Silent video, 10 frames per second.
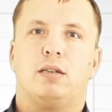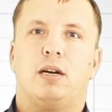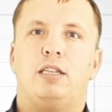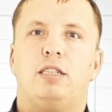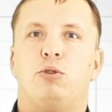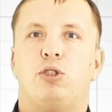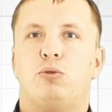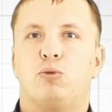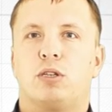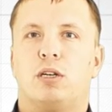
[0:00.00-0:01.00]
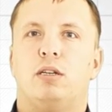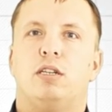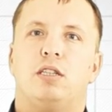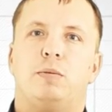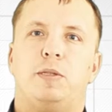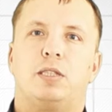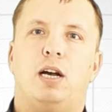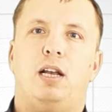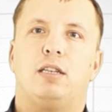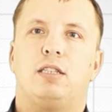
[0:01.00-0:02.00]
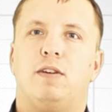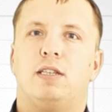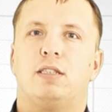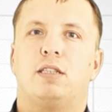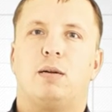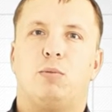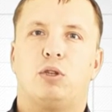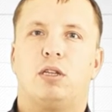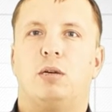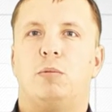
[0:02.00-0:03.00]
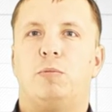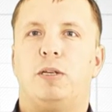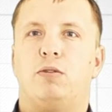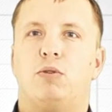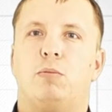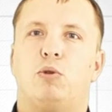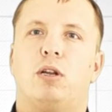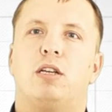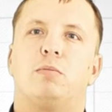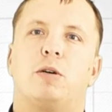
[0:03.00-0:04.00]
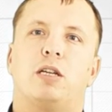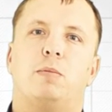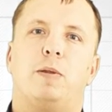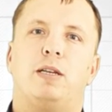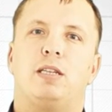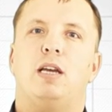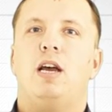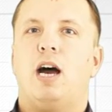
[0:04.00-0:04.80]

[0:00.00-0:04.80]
Они очень узко специальны и связаны с работой демо-периода модуля из маркетплейса,